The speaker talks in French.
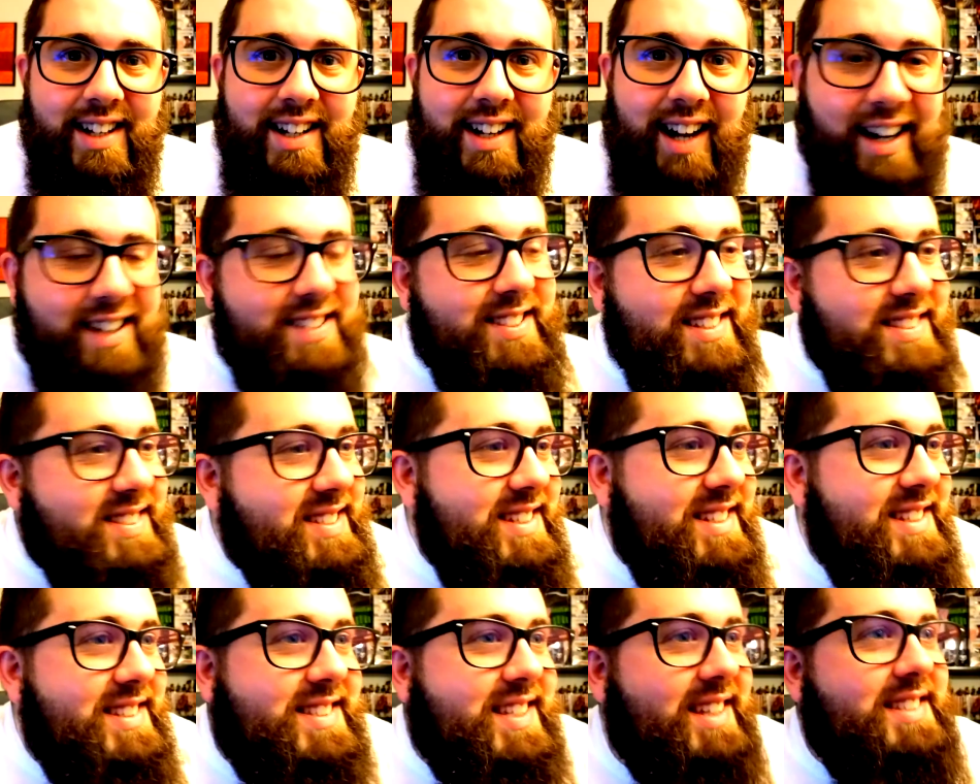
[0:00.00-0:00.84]
Alors ça
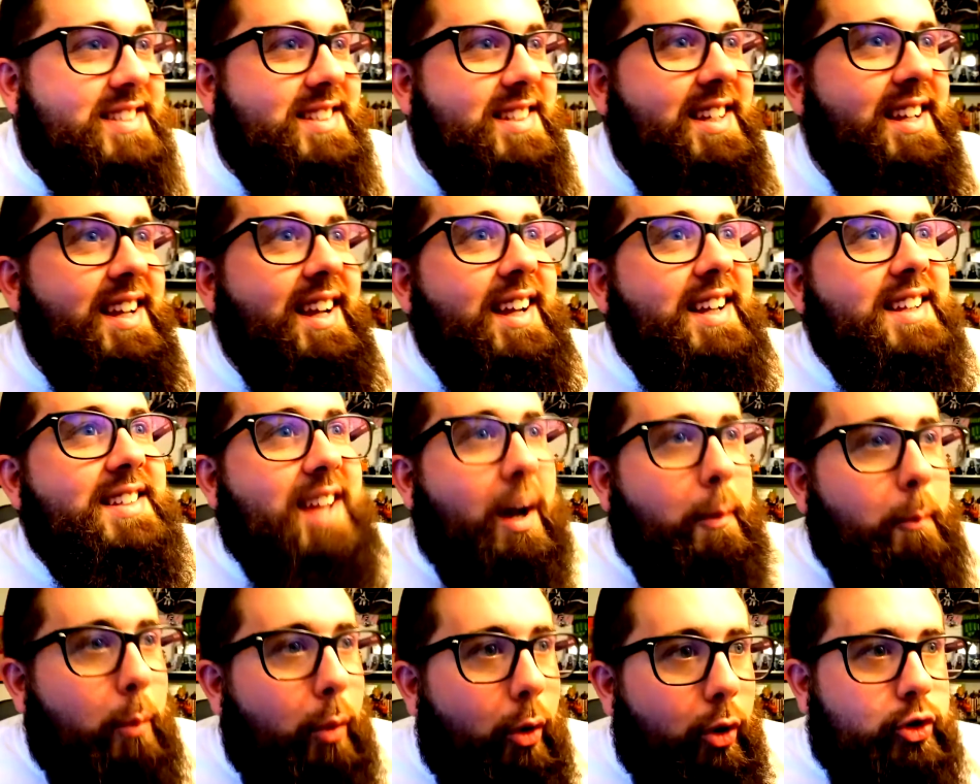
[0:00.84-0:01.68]
c'est ça c'est
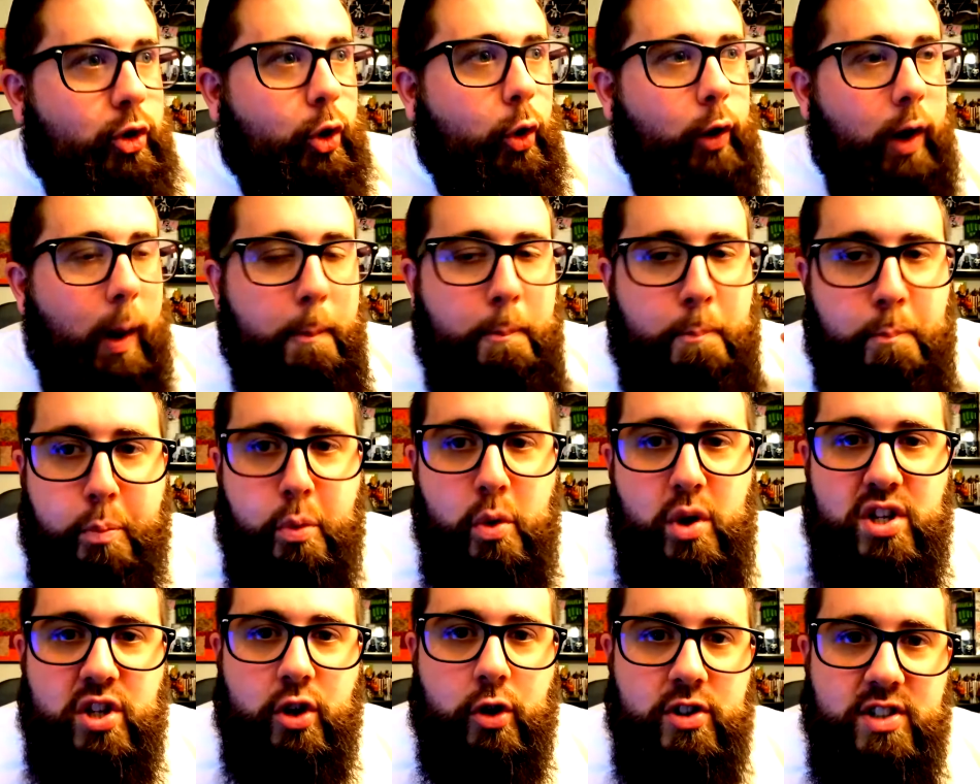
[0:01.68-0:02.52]
ça montre la
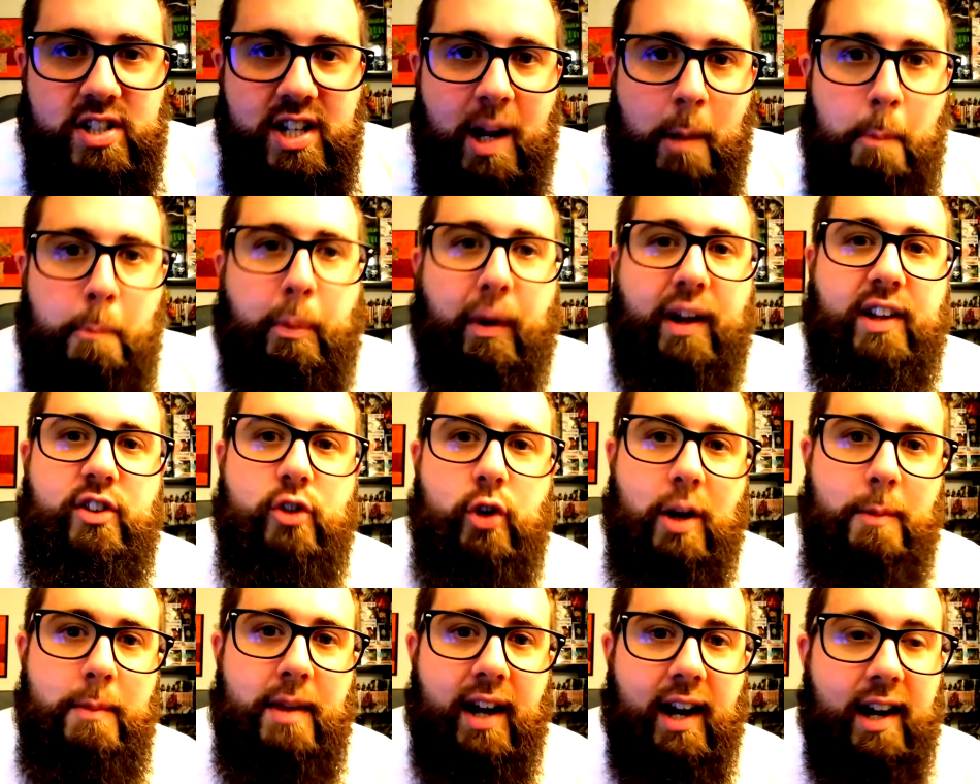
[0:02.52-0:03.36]
puissance et l'impact de
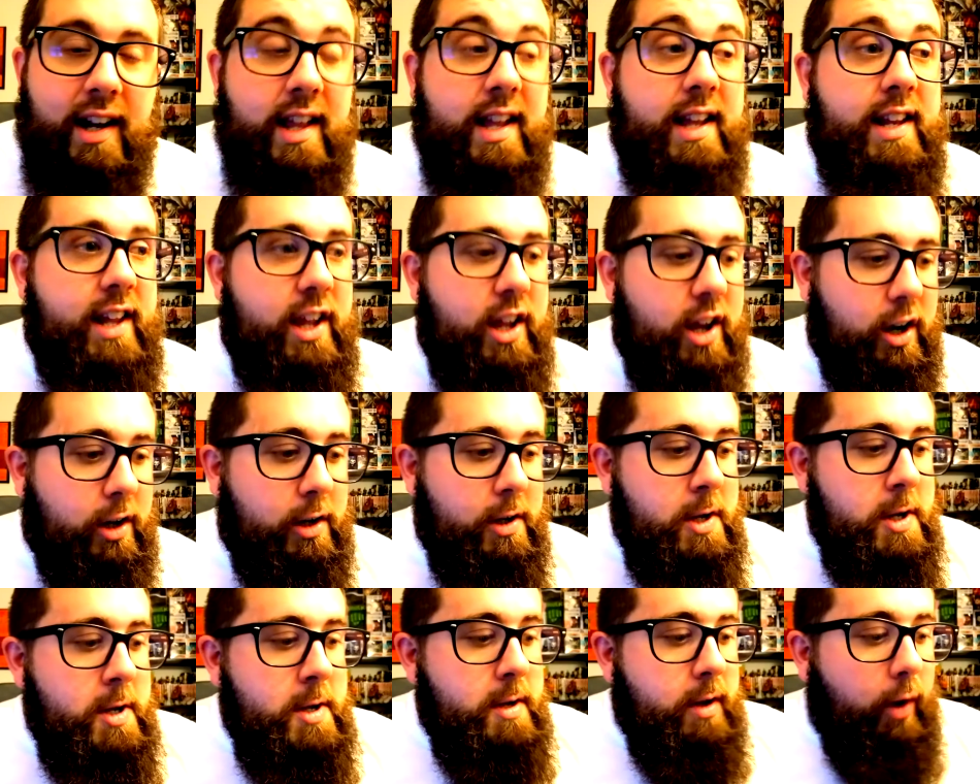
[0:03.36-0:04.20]
l'amiral. Et d'ailleurs
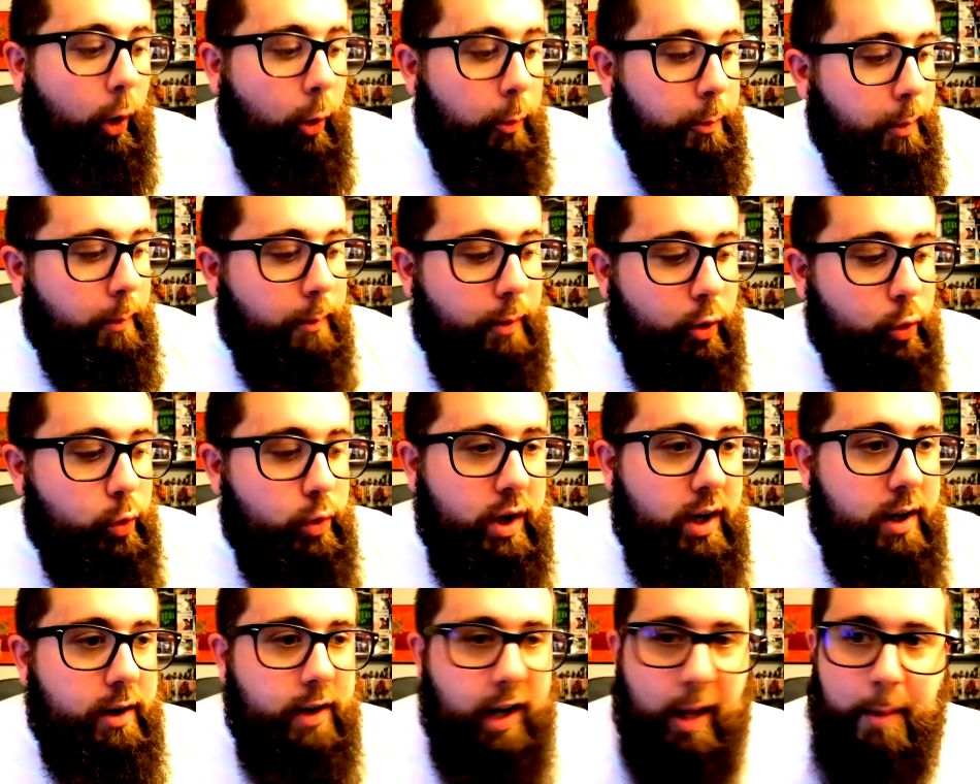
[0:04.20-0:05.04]
au moment où
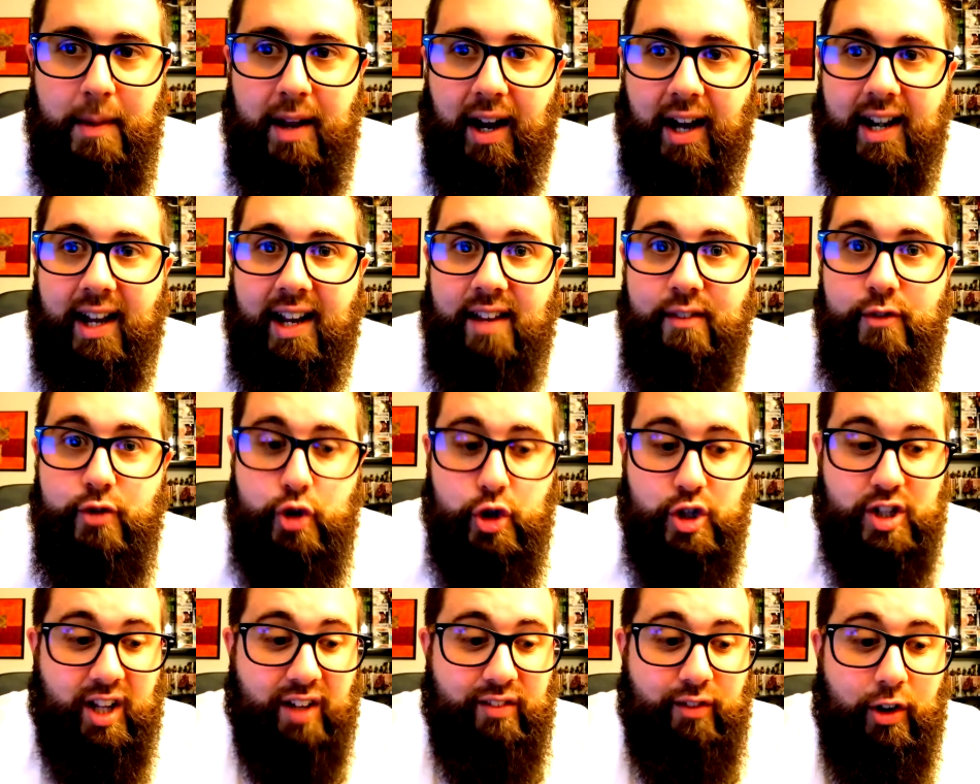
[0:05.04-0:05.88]
l'amiral arrive,
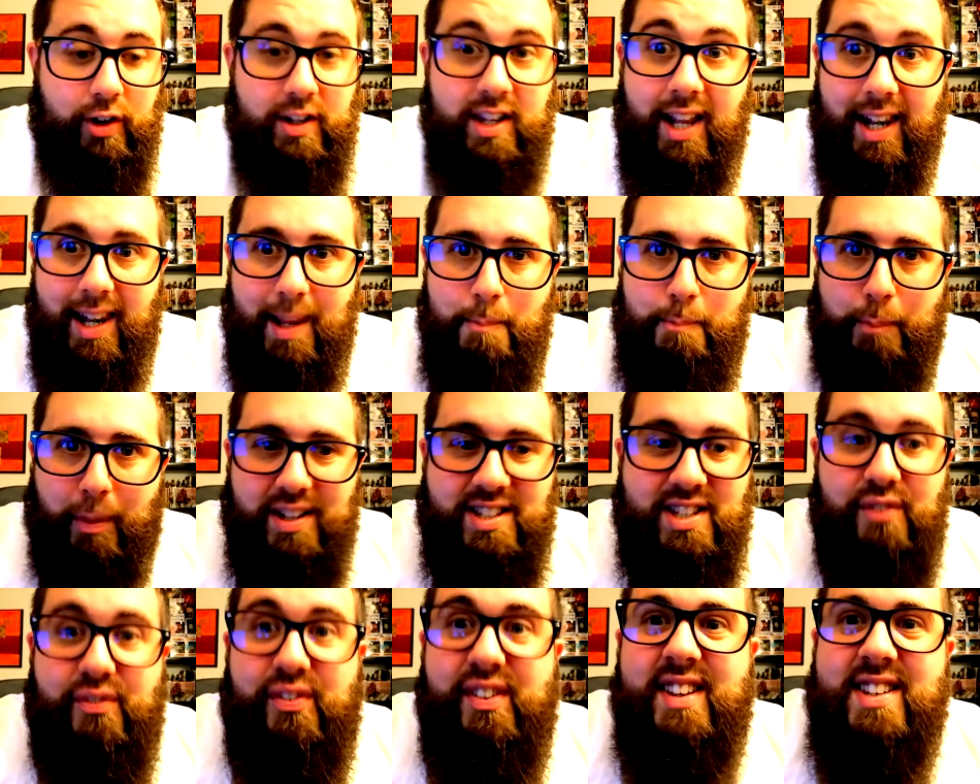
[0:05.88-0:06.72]
juste avant, il y a les
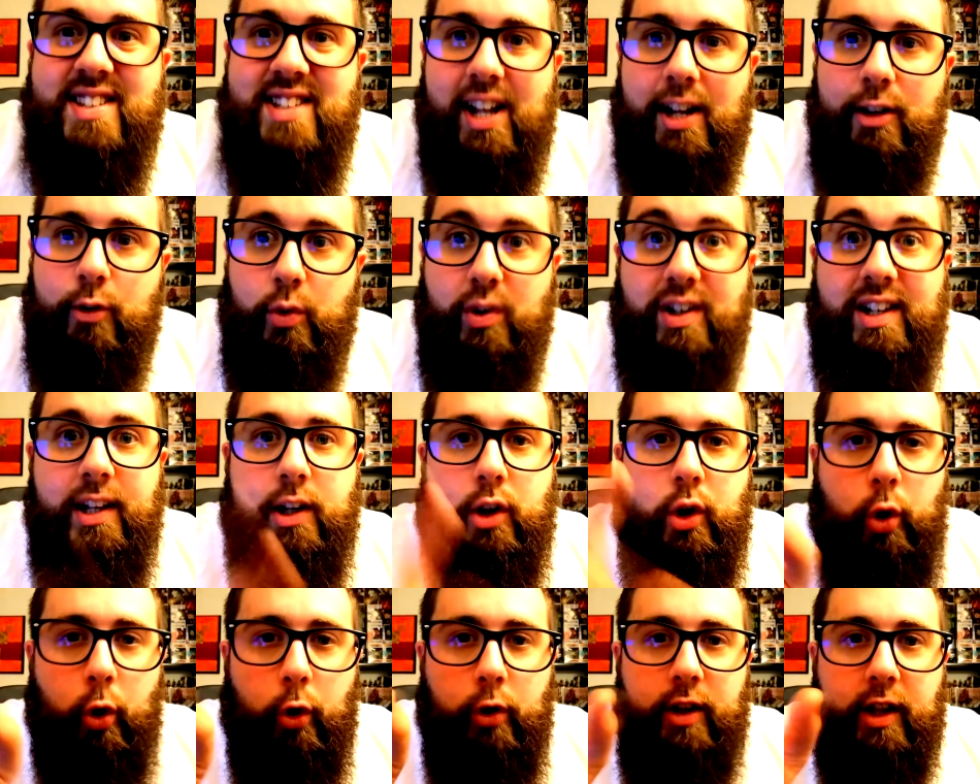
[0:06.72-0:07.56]
Pacific donc les
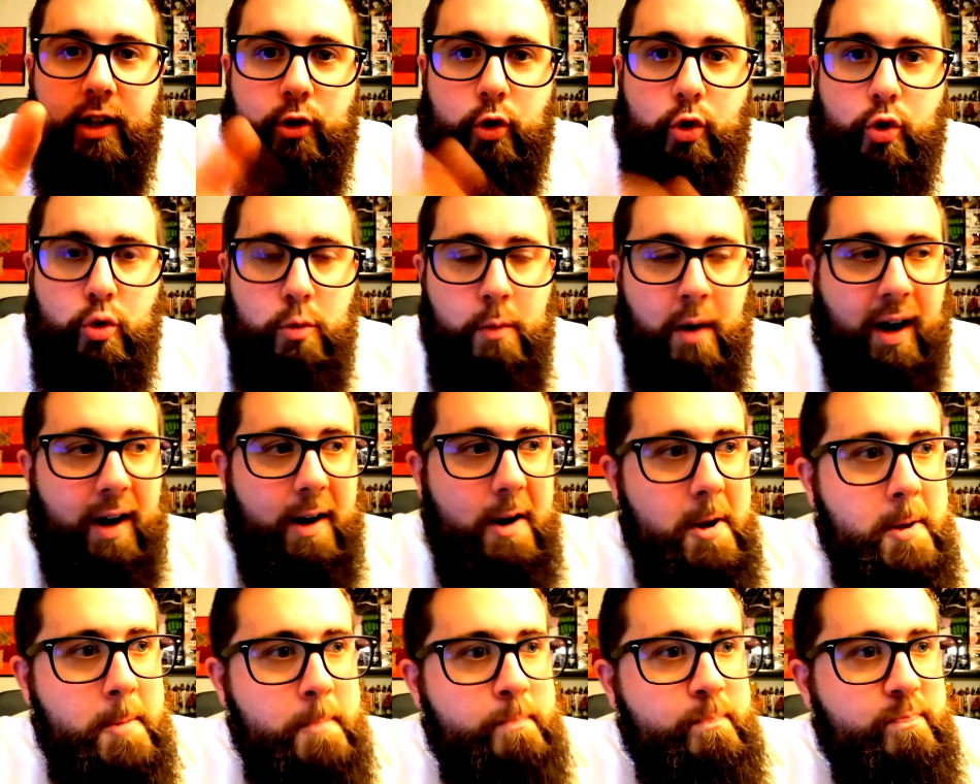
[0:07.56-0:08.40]
clones hein, de Kuma,
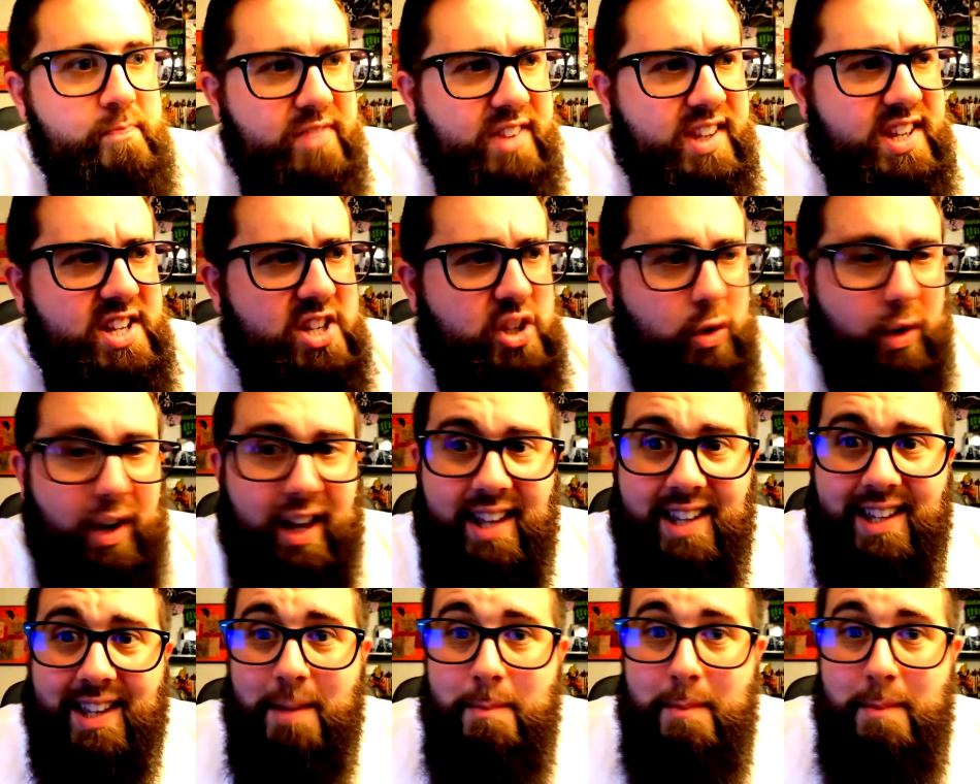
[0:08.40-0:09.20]
qui sont là et qui